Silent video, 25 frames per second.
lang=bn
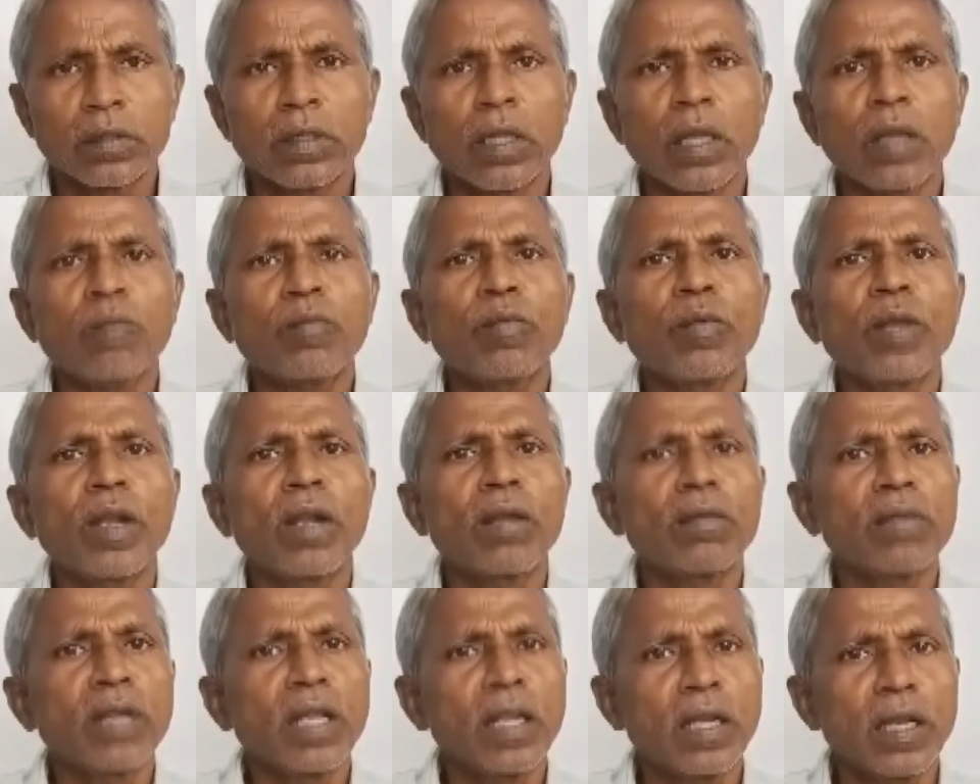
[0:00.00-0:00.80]
তারপর
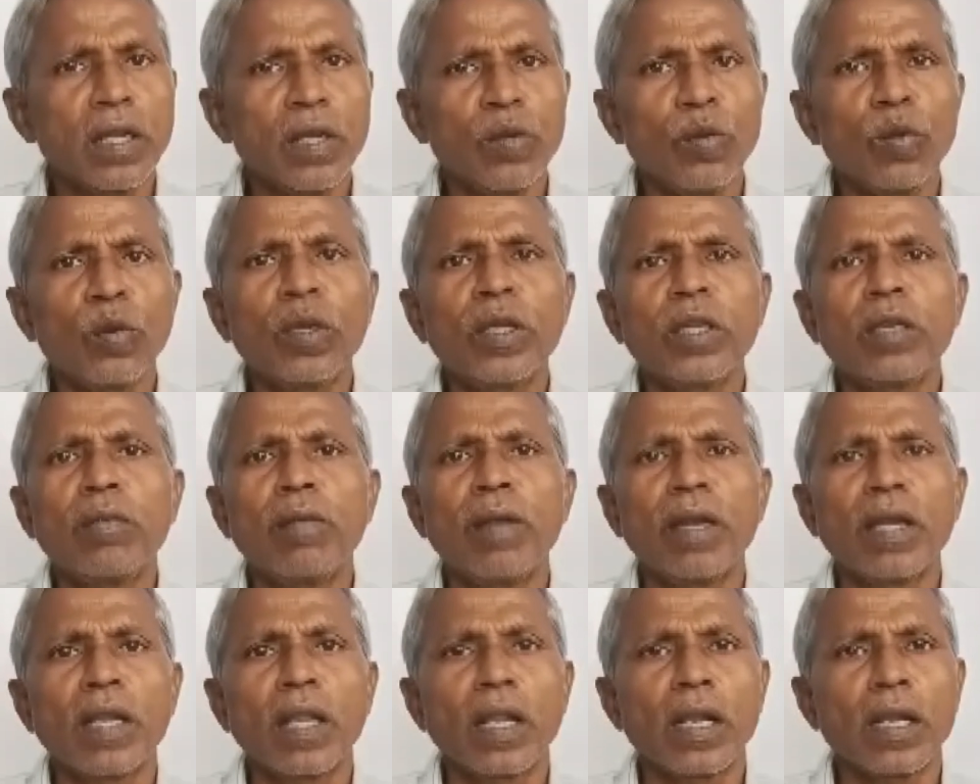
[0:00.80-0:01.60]
আপনার এই লক্ষ্মীর
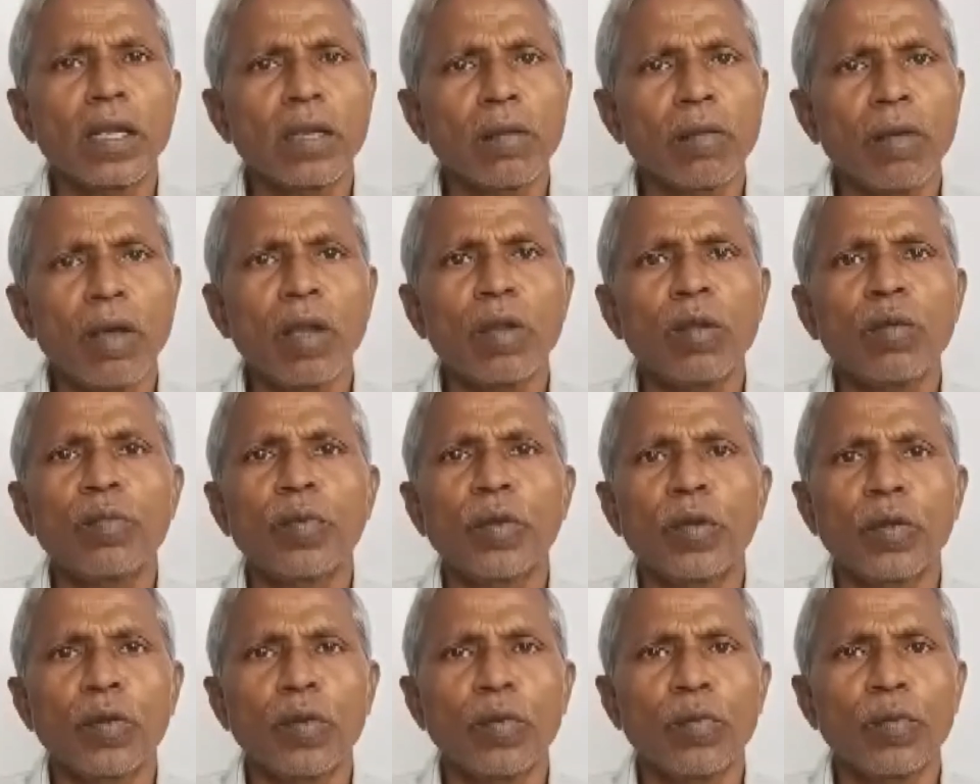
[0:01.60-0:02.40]
ভাণ্ডার একটা ভালো
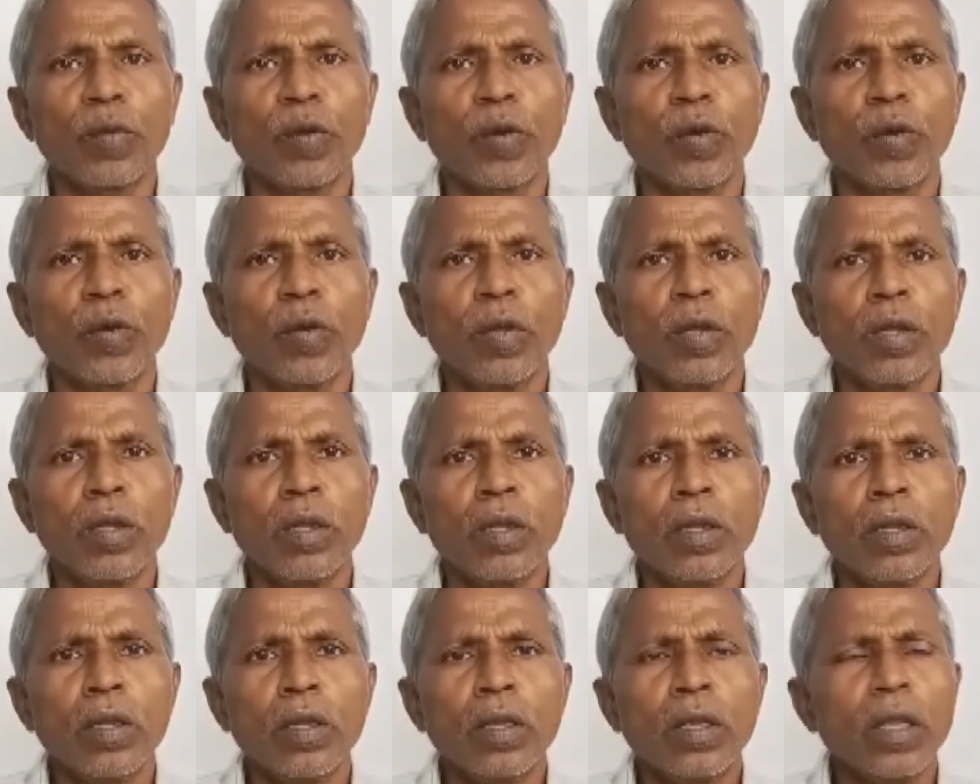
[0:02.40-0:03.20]
প্রকল্প
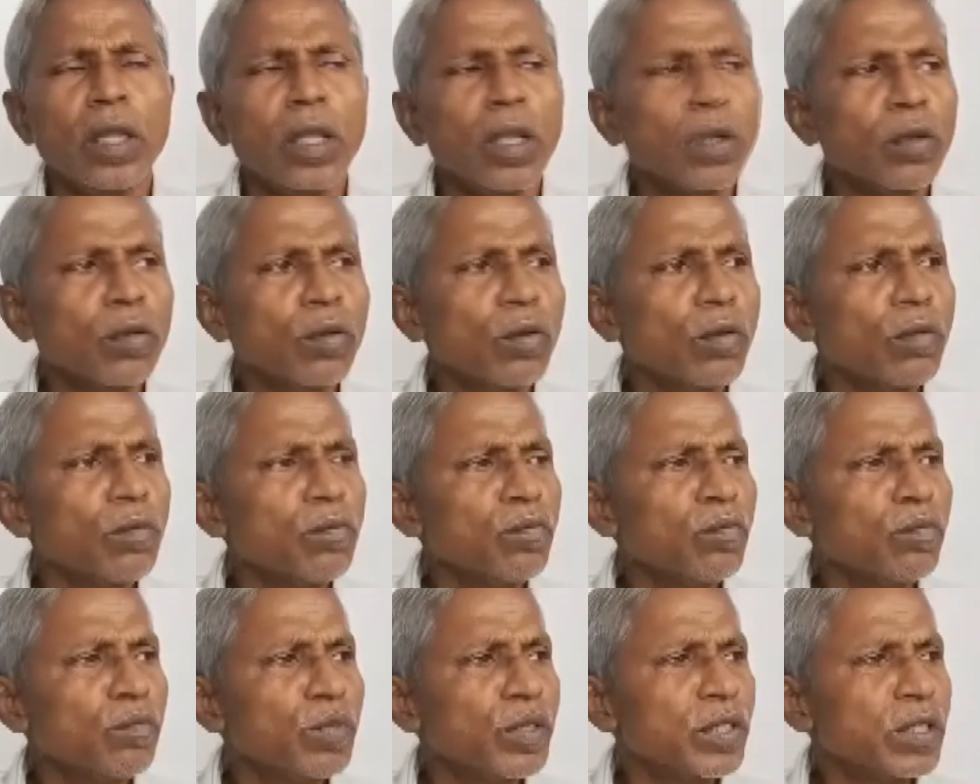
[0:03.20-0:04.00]
এগুলো
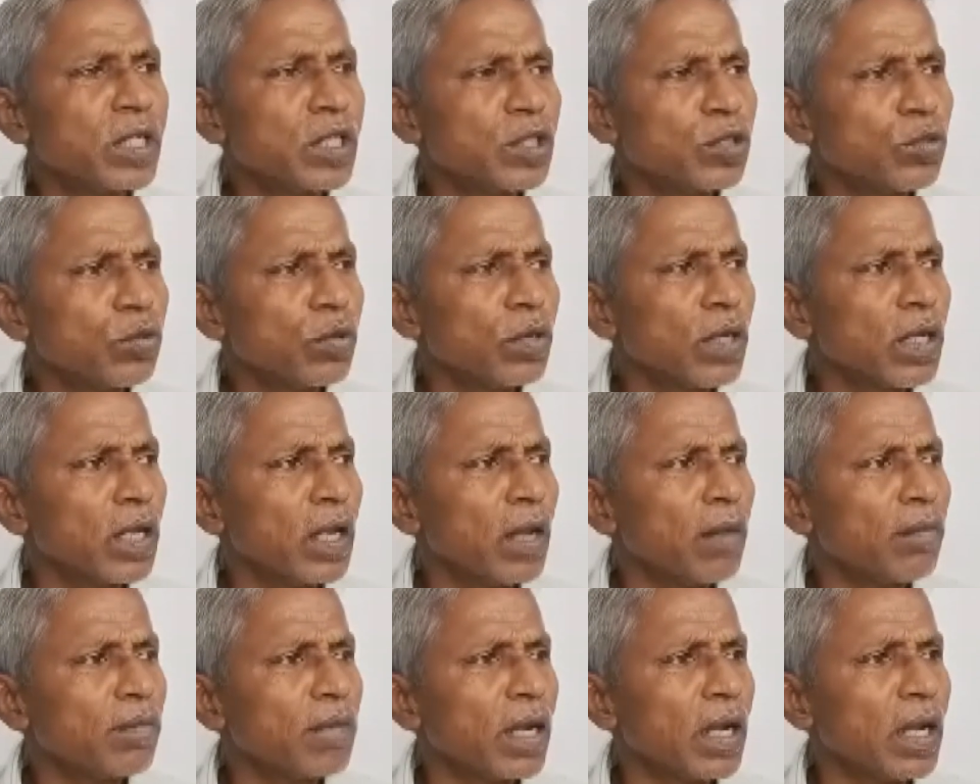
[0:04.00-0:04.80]
বিশেষ করে
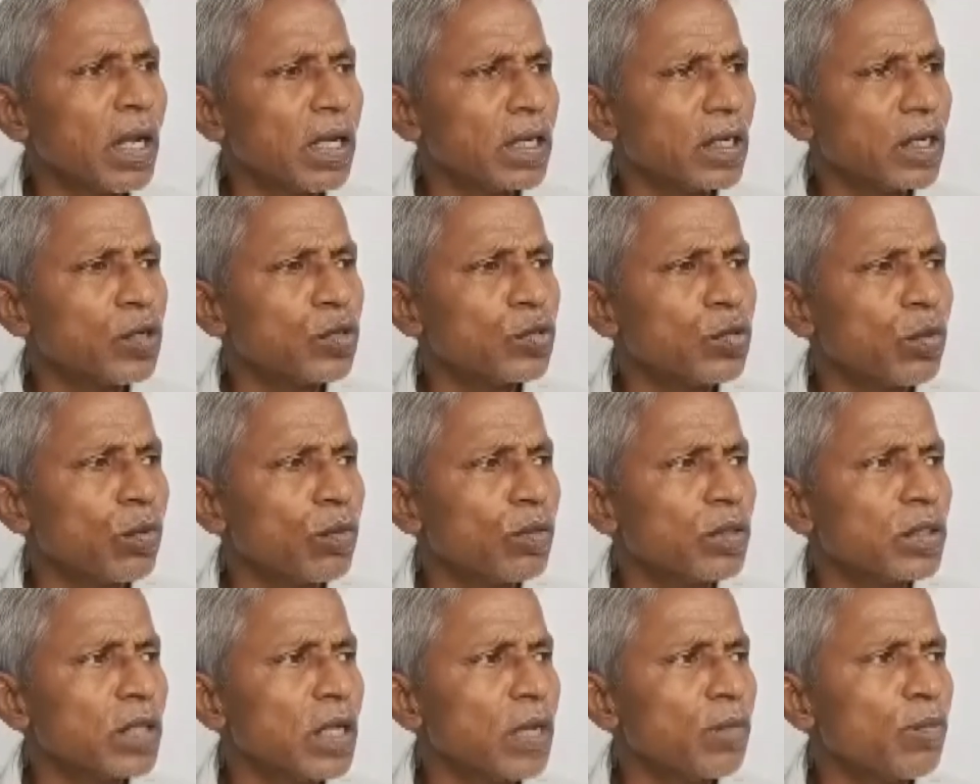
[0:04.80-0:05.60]
আমরা একটা
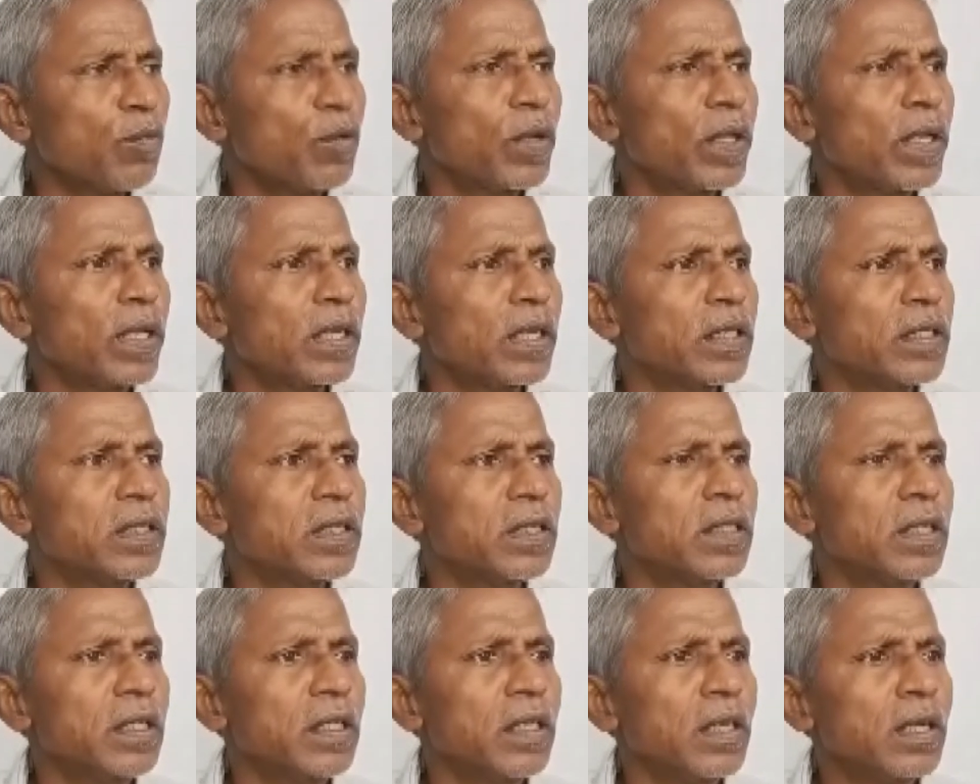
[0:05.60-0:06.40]
সমস্যায় পড়ে
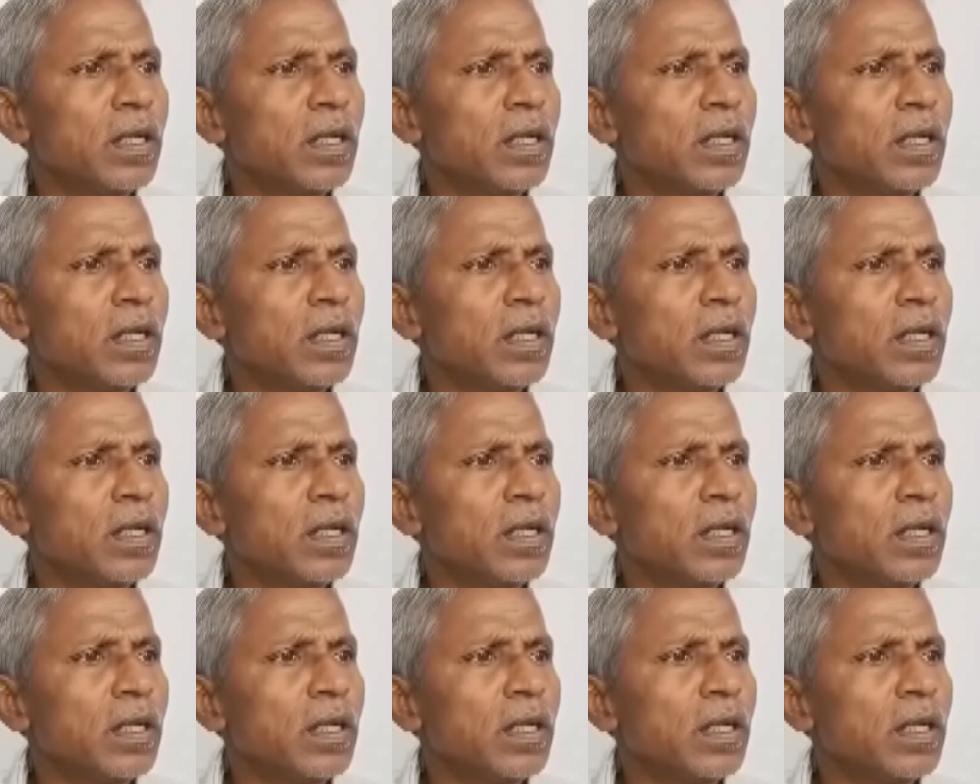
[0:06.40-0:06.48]
গেছি